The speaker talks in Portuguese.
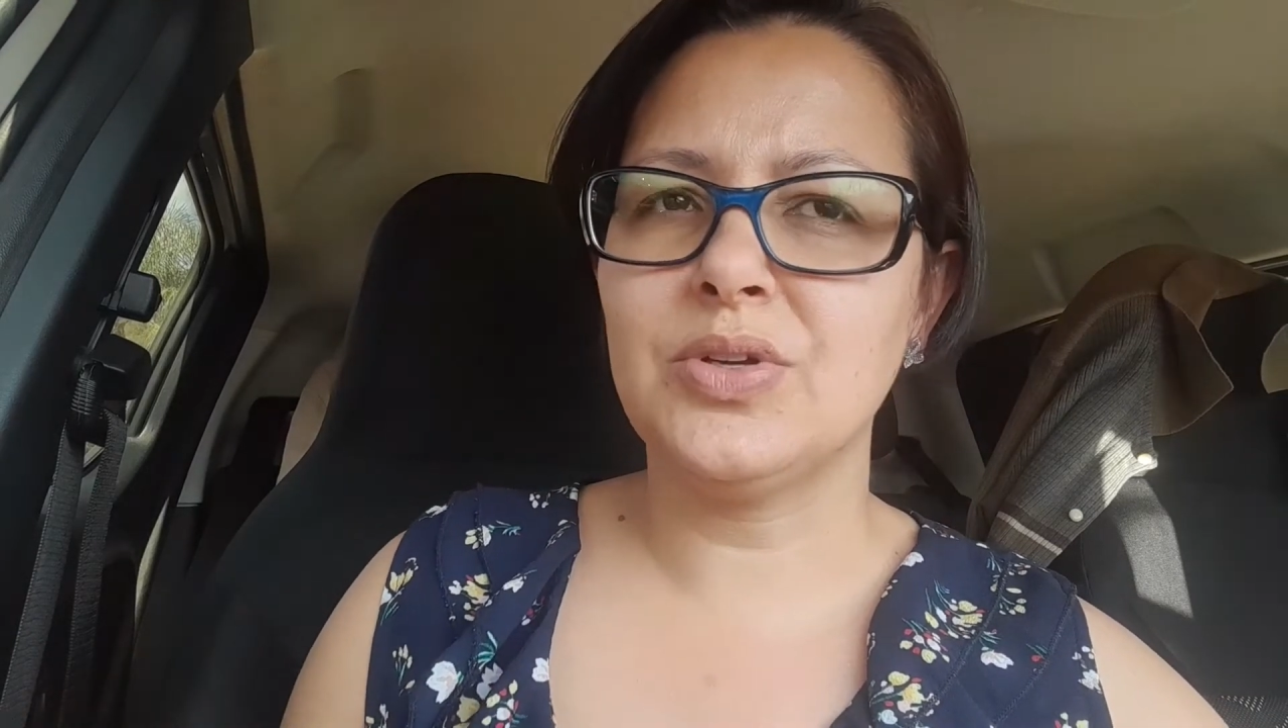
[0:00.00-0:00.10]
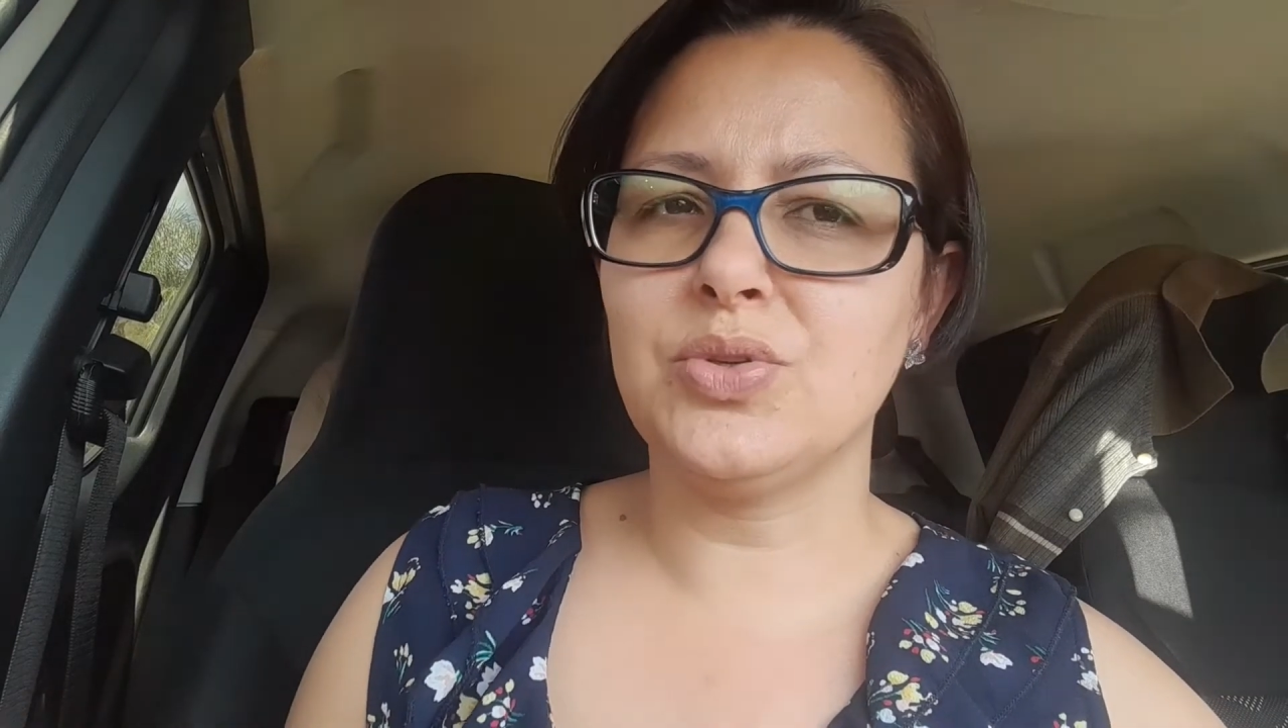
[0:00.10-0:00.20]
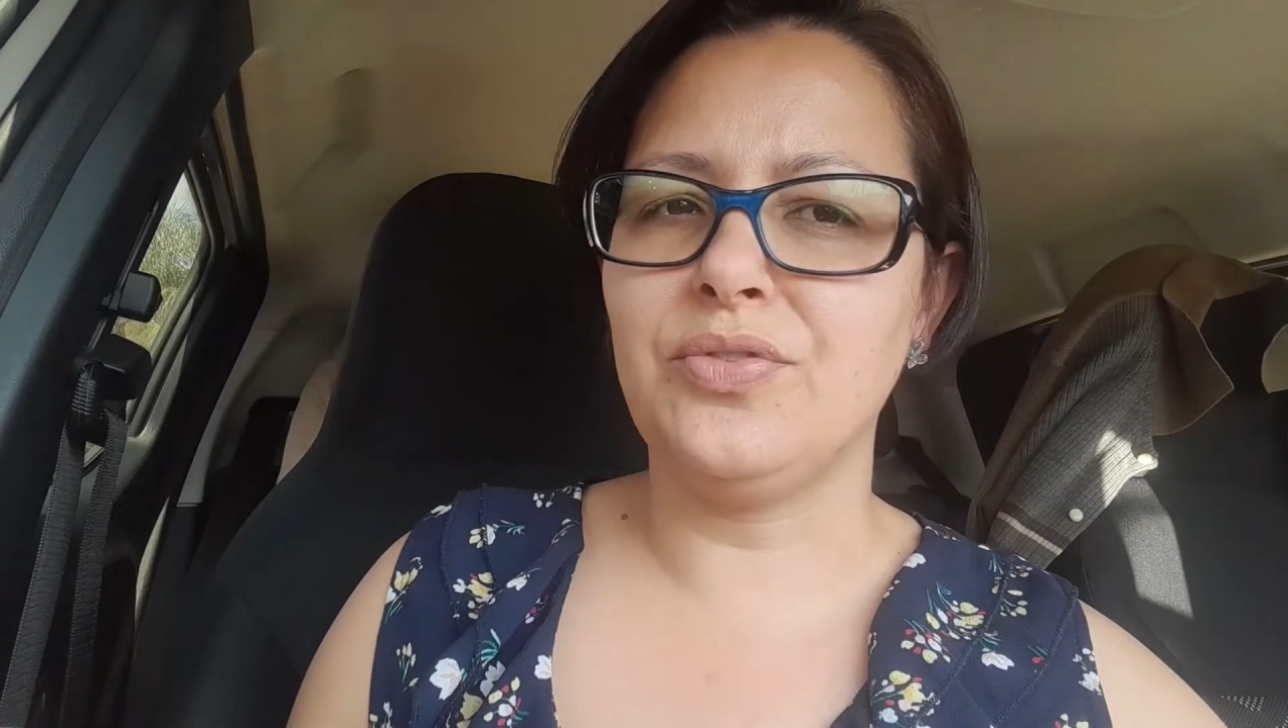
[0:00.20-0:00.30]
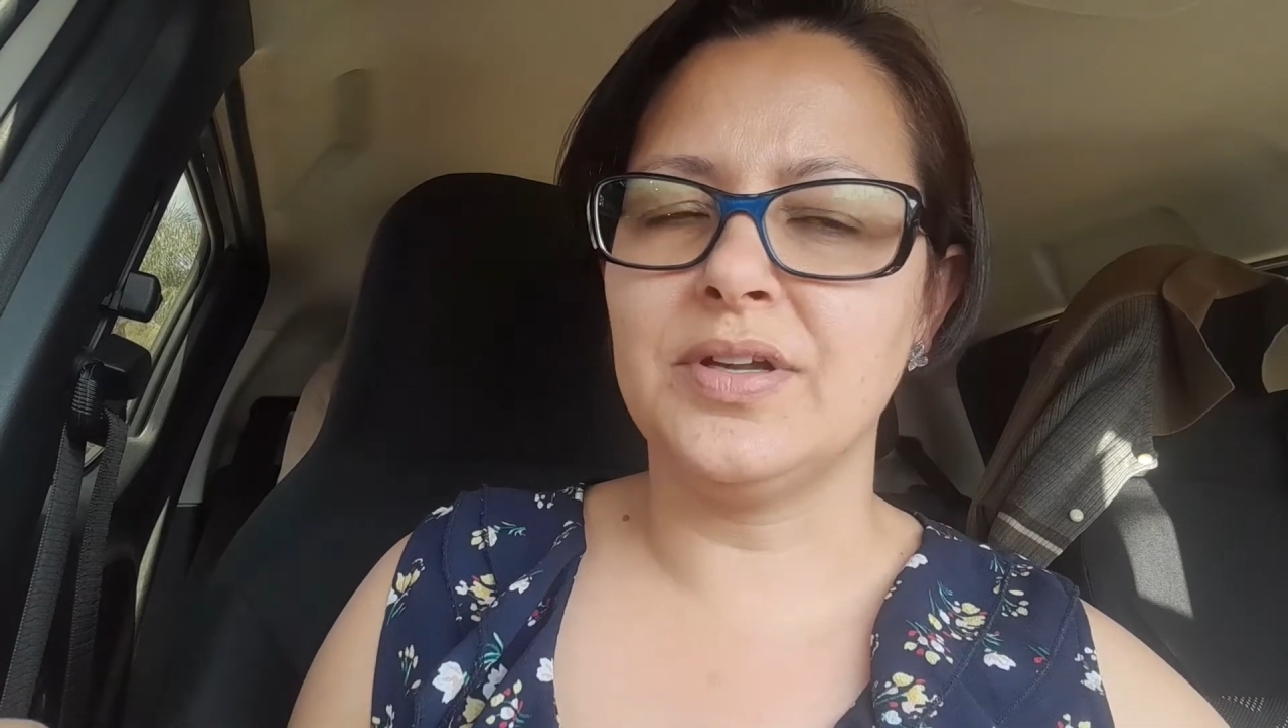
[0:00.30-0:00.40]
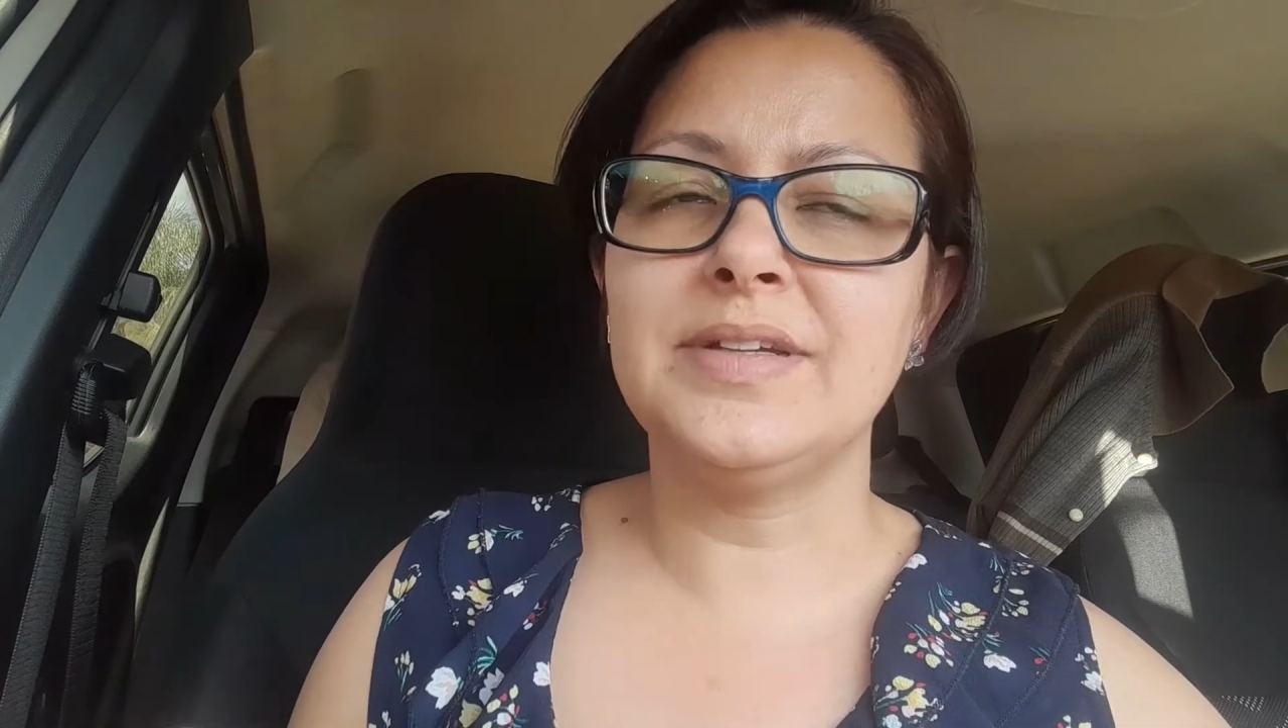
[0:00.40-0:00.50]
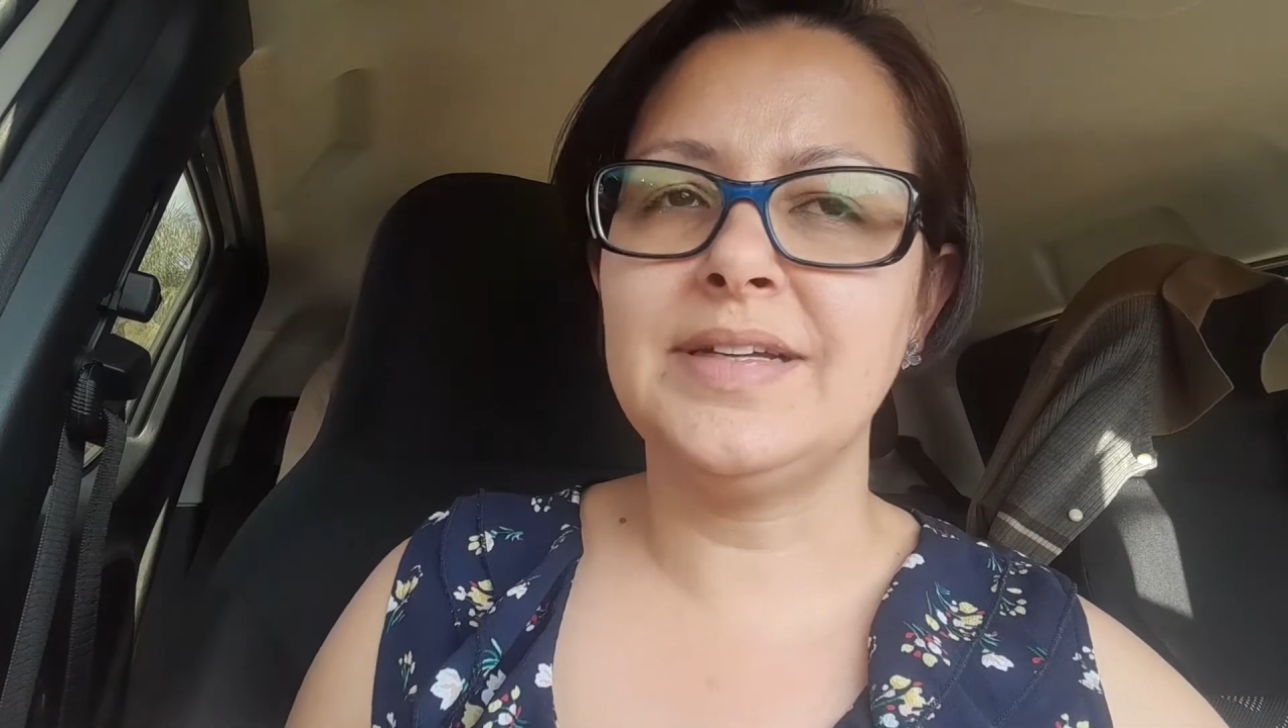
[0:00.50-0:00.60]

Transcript: eu tô falando é